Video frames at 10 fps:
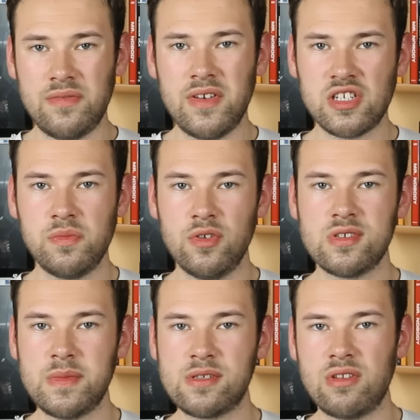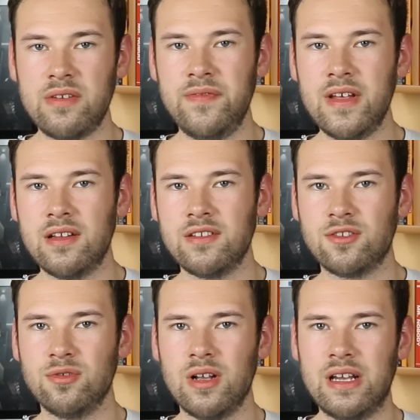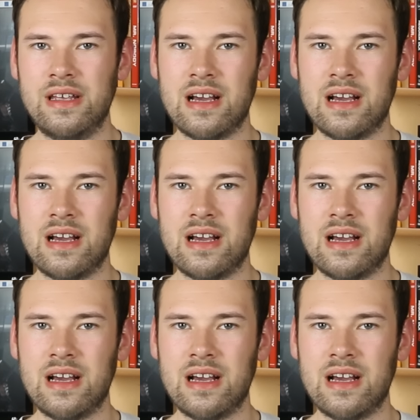No, największym minusem jest tutaj villain, który